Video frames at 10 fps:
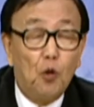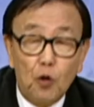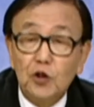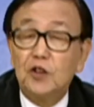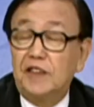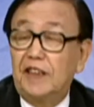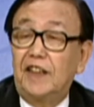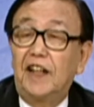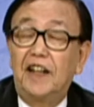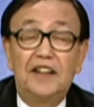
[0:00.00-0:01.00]
고증을
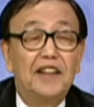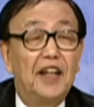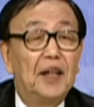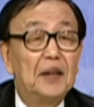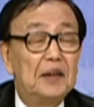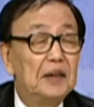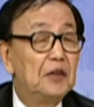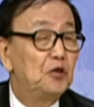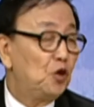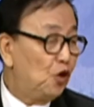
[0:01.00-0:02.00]
찾아내는데
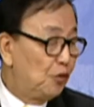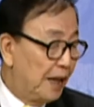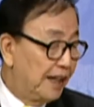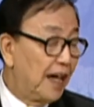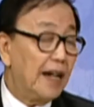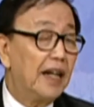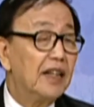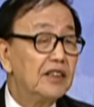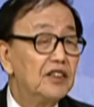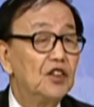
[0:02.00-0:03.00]
조그만
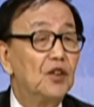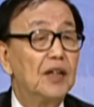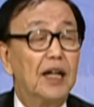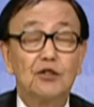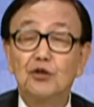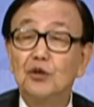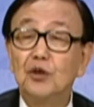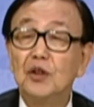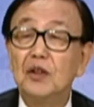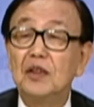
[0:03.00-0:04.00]
하나의 흔적을 가지고
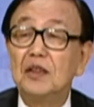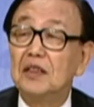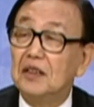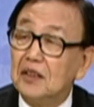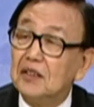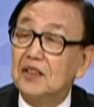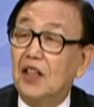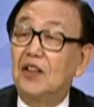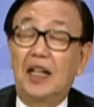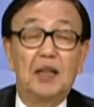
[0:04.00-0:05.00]

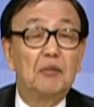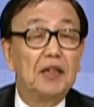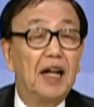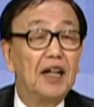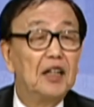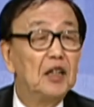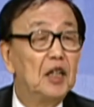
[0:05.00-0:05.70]
찾아댕깁니다.